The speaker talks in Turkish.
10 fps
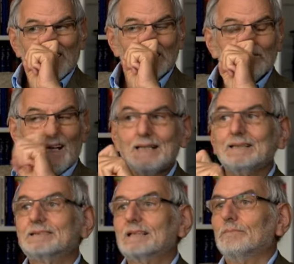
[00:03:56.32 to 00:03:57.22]

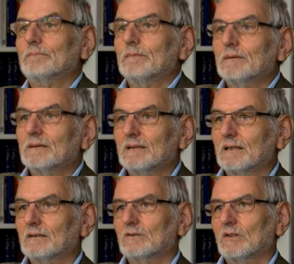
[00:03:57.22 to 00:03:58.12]
gemeinsam
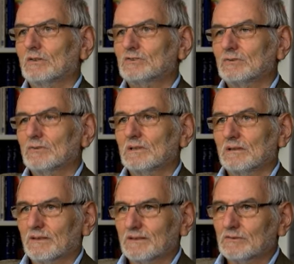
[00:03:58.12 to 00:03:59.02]
der deutschen und der
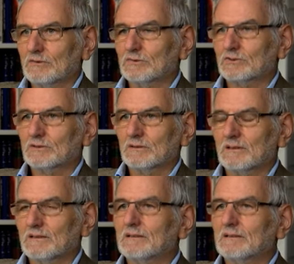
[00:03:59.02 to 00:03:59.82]
französischen